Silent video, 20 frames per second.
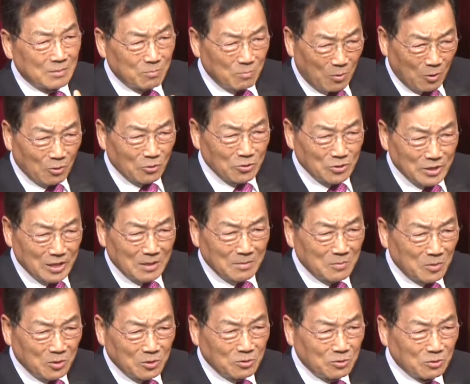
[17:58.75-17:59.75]

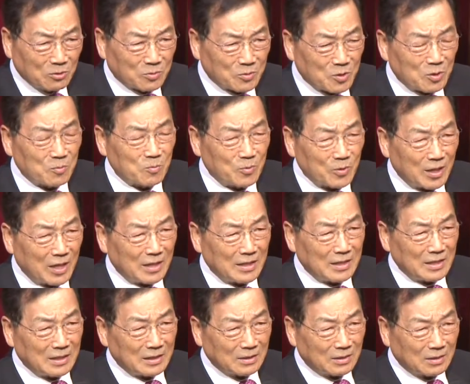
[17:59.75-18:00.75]
버르장머리도 없을 뿐
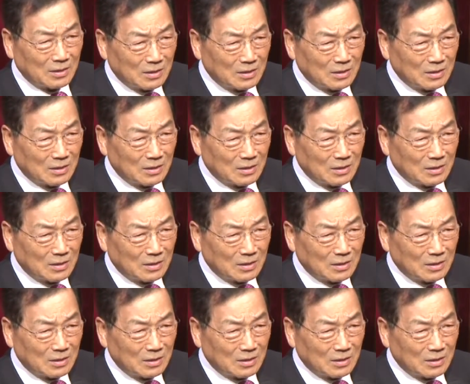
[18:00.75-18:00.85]
아니라